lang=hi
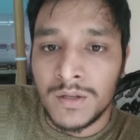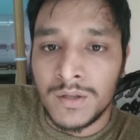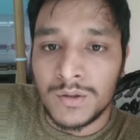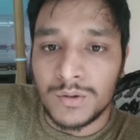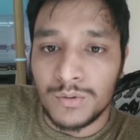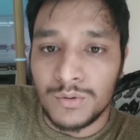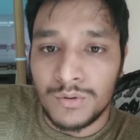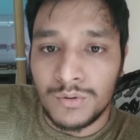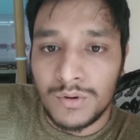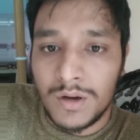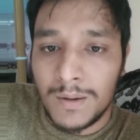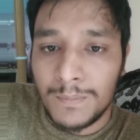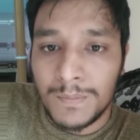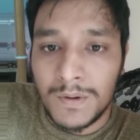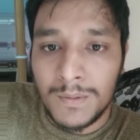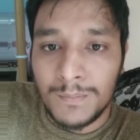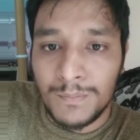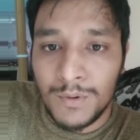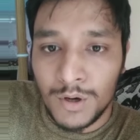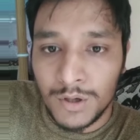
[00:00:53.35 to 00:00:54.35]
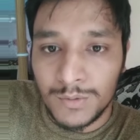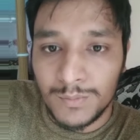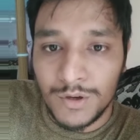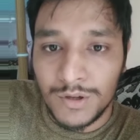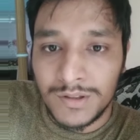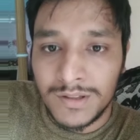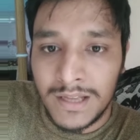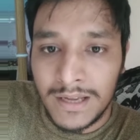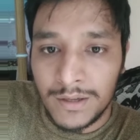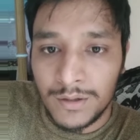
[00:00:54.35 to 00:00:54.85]
तो आपका बहुत
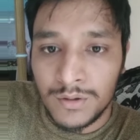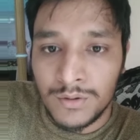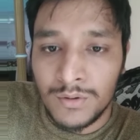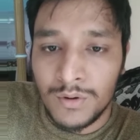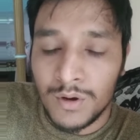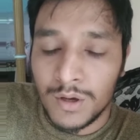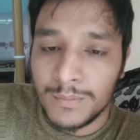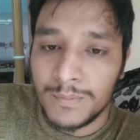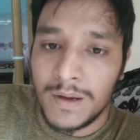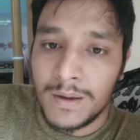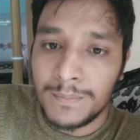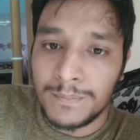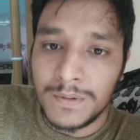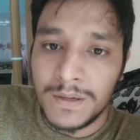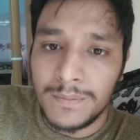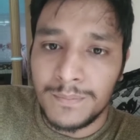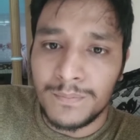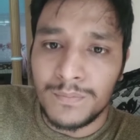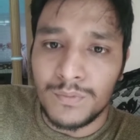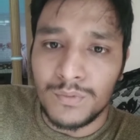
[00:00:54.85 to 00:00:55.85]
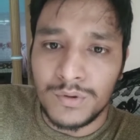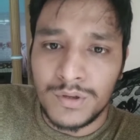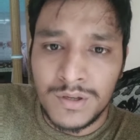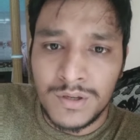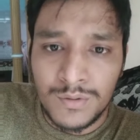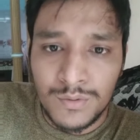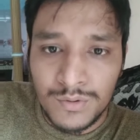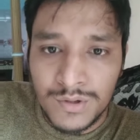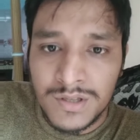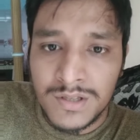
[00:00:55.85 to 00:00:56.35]
बहुत थैंक यू और मैं अपनी पूरी
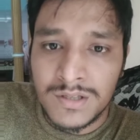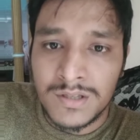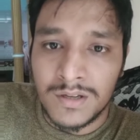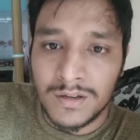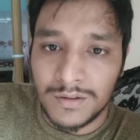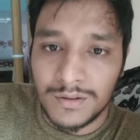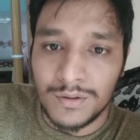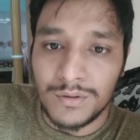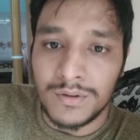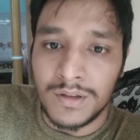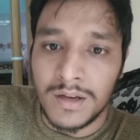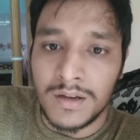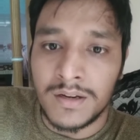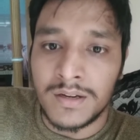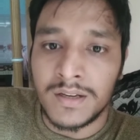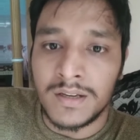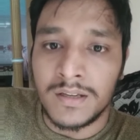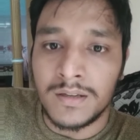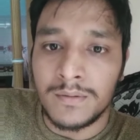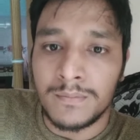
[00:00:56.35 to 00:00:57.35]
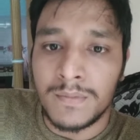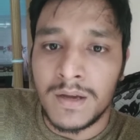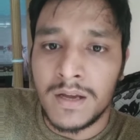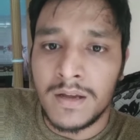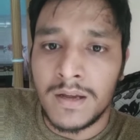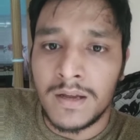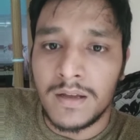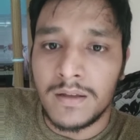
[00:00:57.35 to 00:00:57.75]
कोशिश करता हूँ यार कि मैं